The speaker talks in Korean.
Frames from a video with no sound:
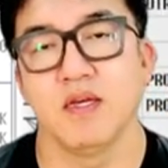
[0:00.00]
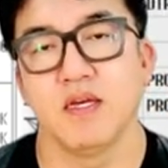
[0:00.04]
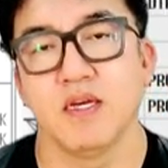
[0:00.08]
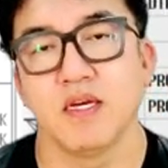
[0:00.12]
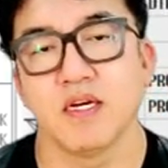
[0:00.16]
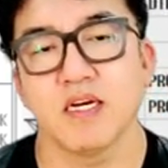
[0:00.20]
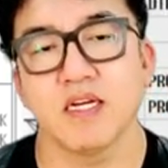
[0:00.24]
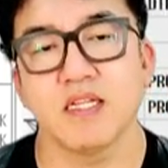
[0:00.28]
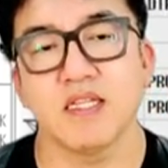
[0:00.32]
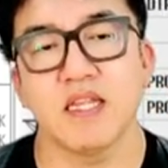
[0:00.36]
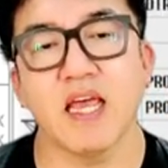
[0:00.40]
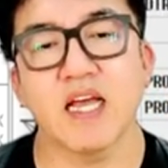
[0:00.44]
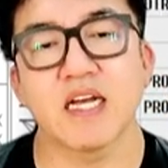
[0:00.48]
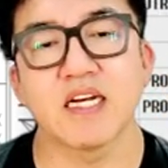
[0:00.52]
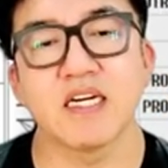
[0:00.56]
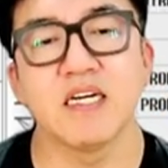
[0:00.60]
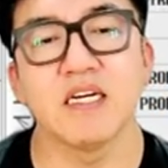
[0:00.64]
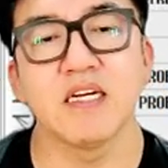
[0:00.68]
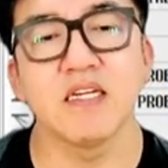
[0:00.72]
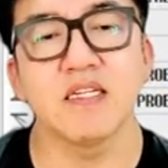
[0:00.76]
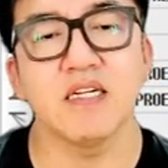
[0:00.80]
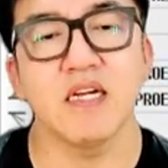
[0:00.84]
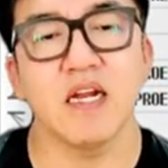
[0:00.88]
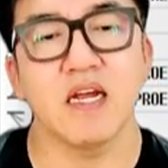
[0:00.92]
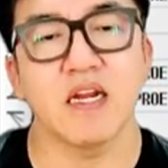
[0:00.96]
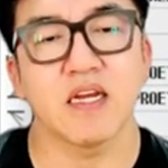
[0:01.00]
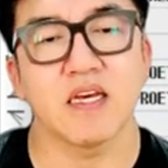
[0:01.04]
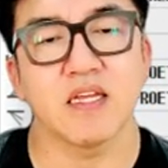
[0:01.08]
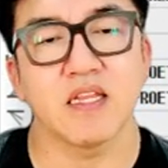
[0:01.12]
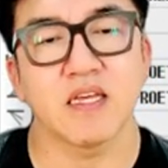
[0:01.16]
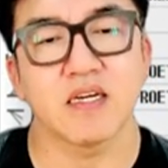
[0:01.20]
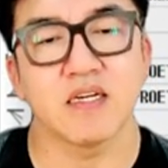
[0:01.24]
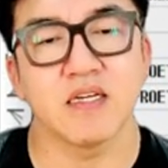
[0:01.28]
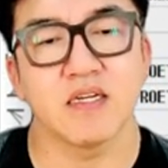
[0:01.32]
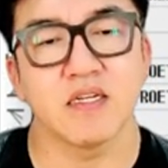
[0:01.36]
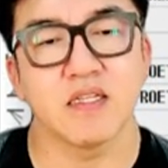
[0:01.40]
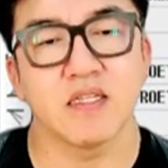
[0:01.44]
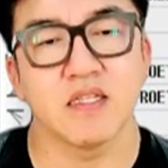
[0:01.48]
그러니까 내 그릇을 알아야 돼.
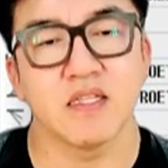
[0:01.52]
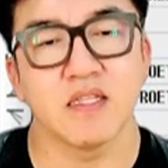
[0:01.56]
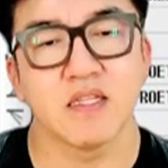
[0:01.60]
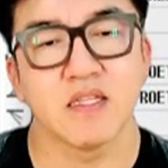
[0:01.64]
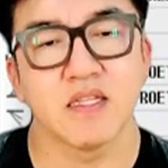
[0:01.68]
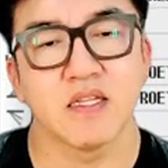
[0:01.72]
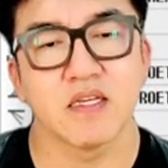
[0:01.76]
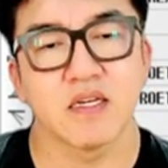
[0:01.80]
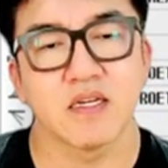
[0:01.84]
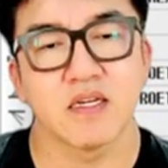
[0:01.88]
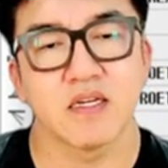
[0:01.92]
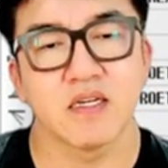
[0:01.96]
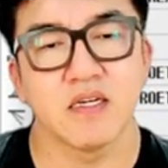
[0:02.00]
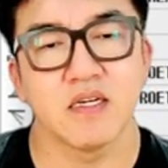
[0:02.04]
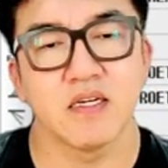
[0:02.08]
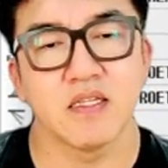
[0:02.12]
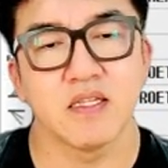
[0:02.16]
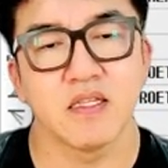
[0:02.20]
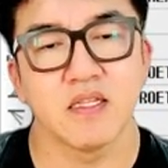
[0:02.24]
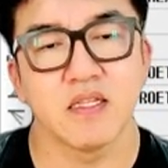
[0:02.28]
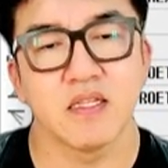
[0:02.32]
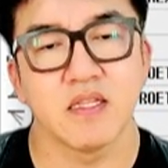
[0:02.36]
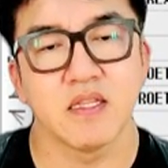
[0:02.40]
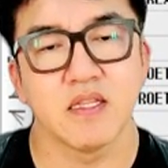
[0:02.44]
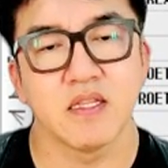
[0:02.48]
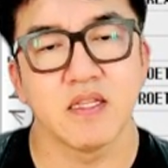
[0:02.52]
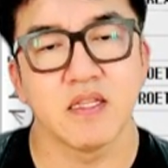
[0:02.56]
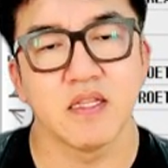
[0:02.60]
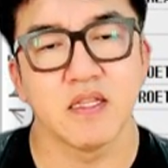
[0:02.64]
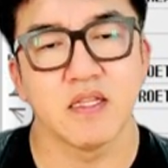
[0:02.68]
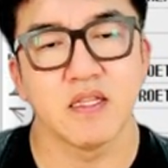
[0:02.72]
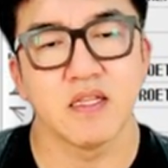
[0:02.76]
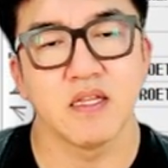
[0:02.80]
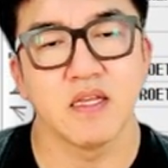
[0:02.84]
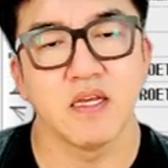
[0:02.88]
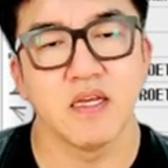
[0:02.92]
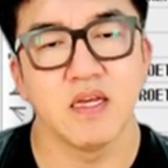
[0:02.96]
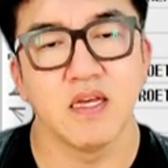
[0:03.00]
그릇. 그릇.
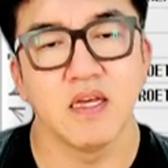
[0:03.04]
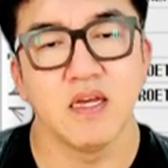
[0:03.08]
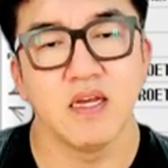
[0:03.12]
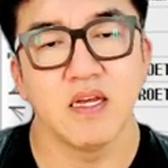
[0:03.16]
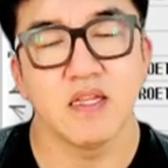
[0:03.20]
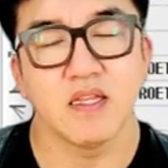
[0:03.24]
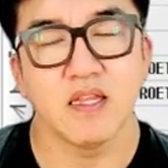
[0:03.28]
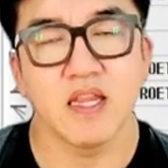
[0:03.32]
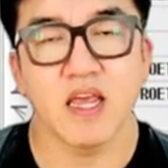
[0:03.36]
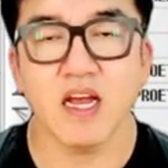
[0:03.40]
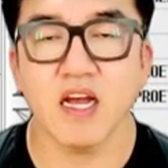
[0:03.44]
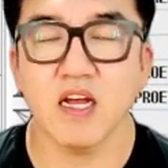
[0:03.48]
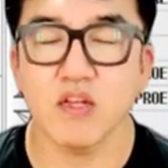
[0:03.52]
내가